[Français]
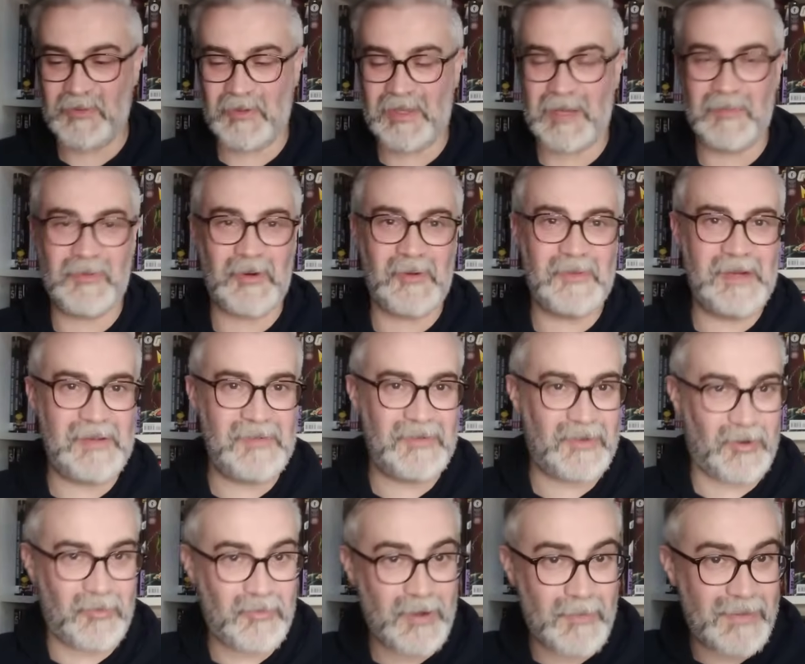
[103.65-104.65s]
truc improbable.
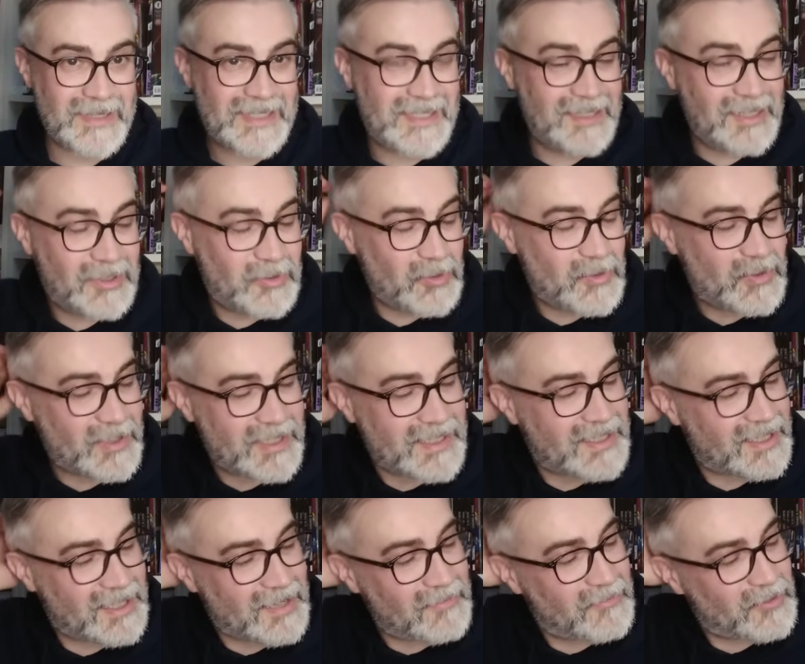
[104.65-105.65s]
On voit passer des trucs sur
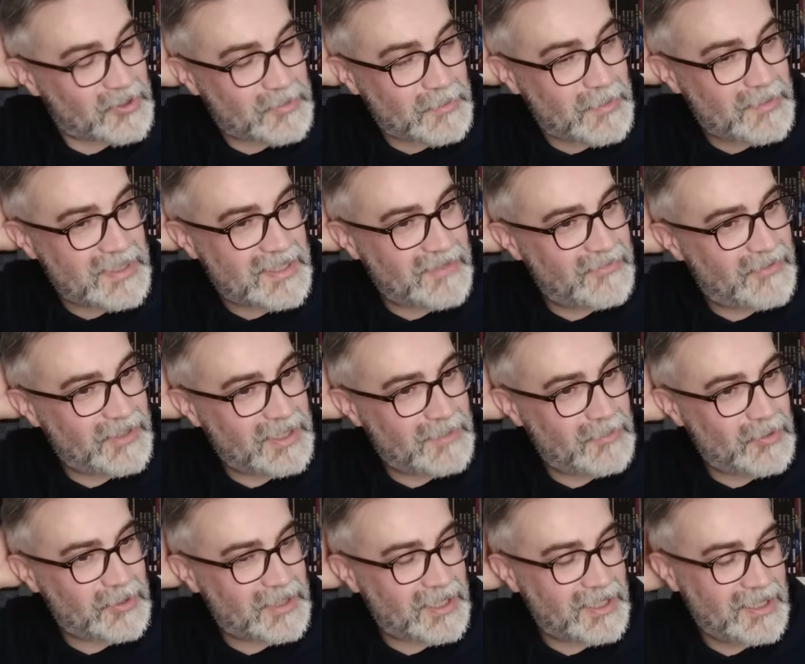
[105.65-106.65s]
Instagram, franchement, moi, ça me fait
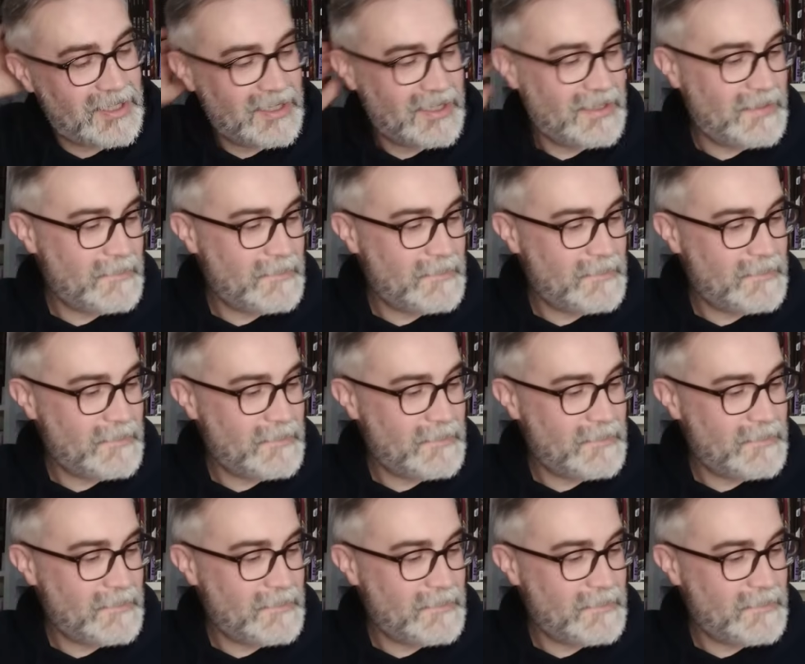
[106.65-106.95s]
débloquer.